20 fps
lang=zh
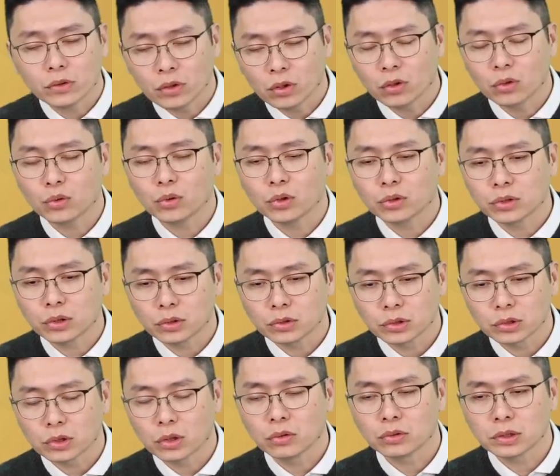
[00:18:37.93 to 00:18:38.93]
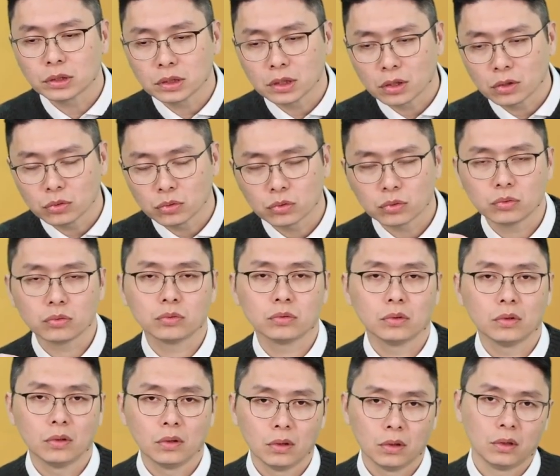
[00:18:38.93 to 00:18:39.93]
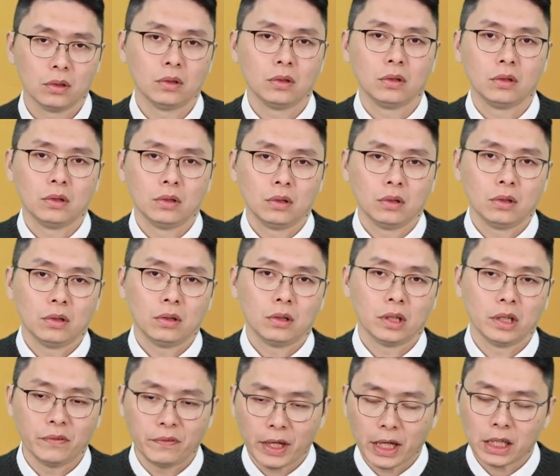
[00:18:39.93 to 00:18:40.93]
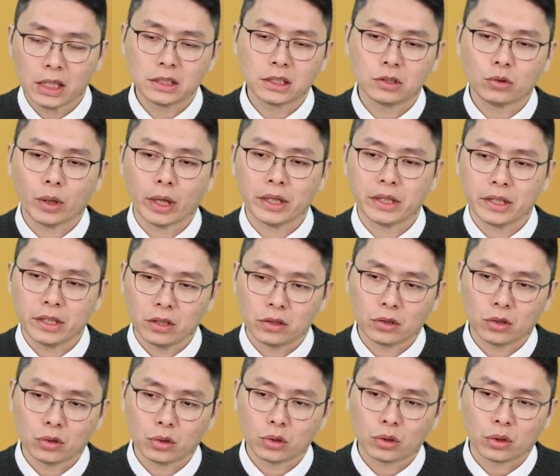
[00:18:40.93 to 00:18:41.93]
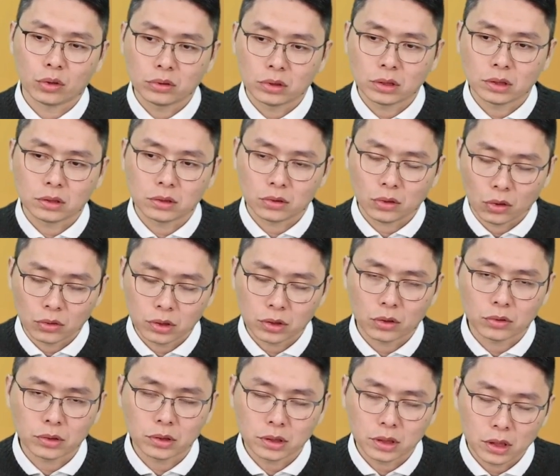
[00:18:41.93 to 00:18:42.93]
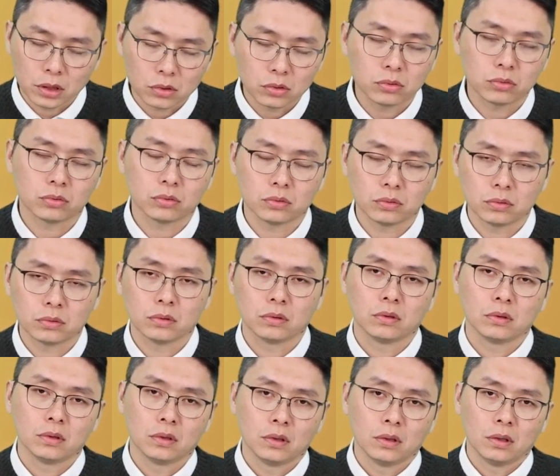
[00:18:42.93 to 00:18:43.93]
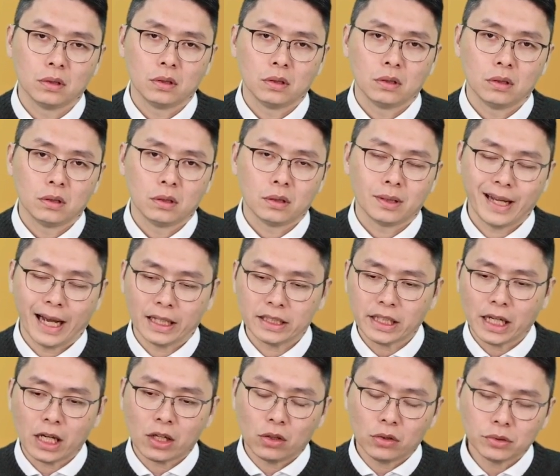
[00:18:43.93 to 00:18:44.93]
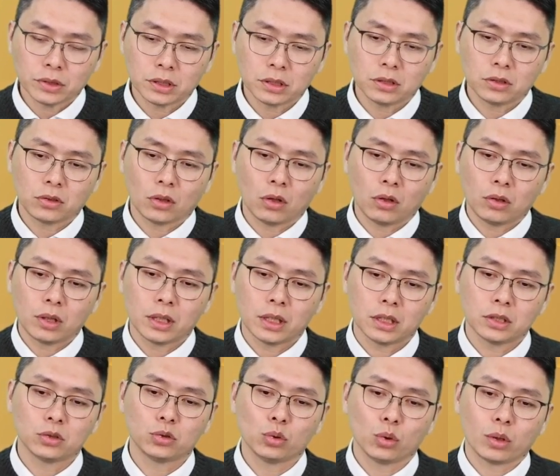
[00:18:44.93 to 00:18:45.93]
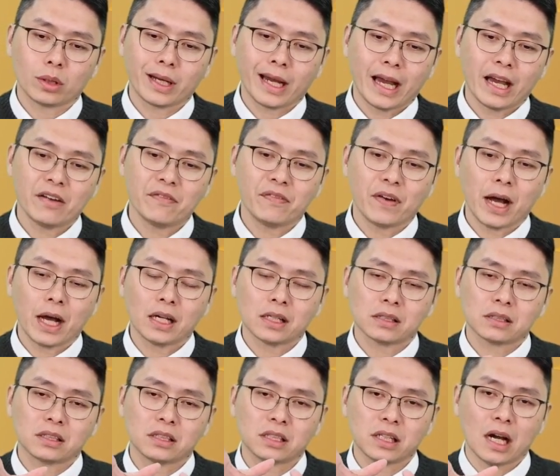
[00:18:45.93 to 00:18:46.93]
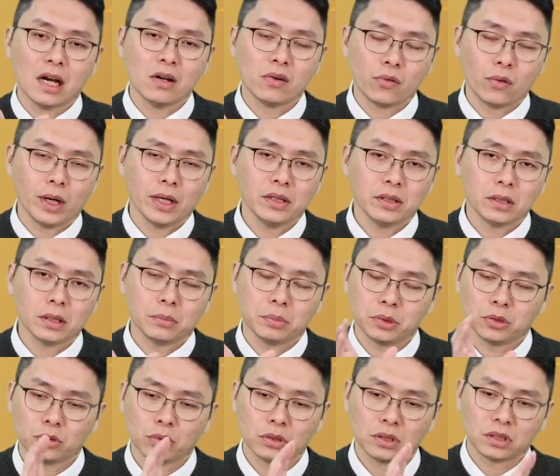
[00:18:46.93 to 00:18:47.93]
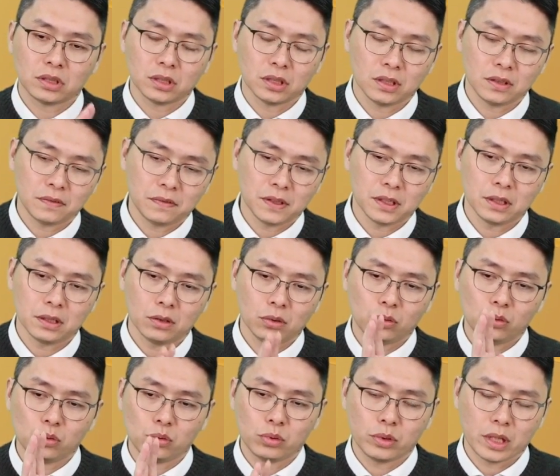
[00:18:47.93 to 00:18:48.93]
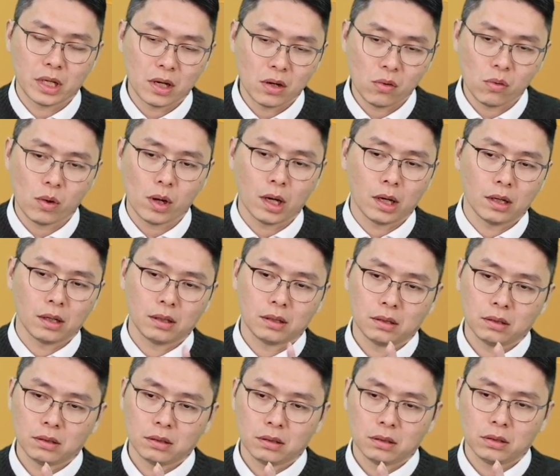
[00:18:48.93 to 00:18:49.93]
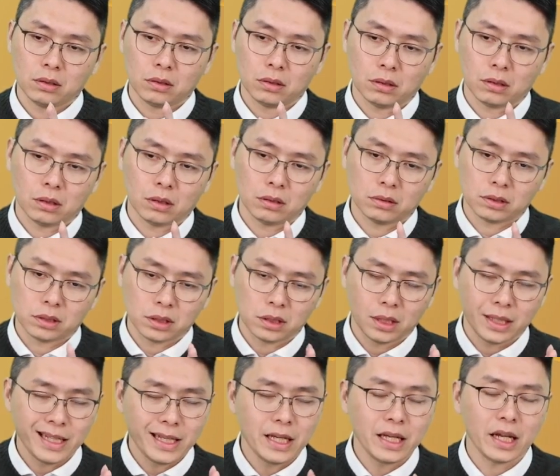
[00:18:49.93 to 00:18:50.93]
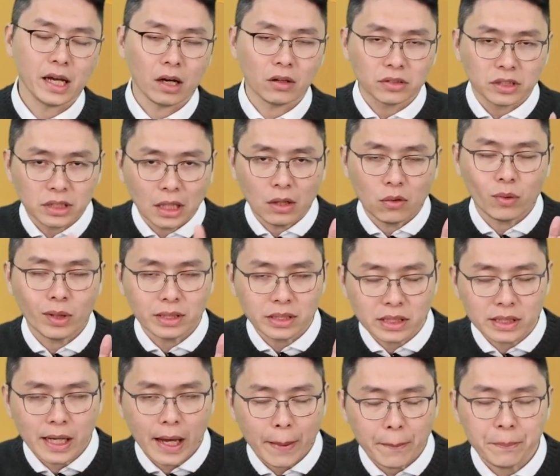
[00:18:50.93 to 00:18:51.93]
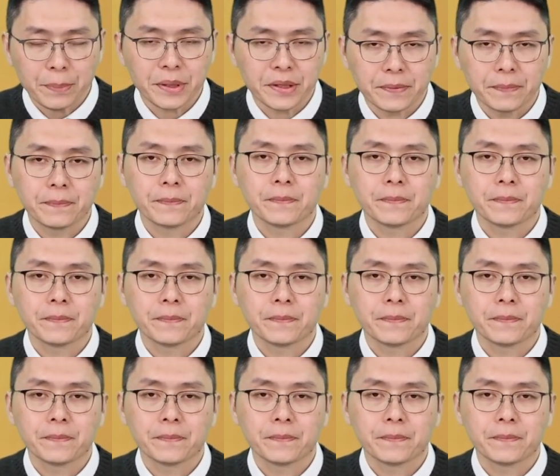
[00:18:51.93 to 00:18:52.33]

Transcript: 透过投资公司的入股，联发科集团也有透过投资投资公司也有入股。两家公司都合作开发相关的，比如说 server 物联网啊，这个医疗相关产品，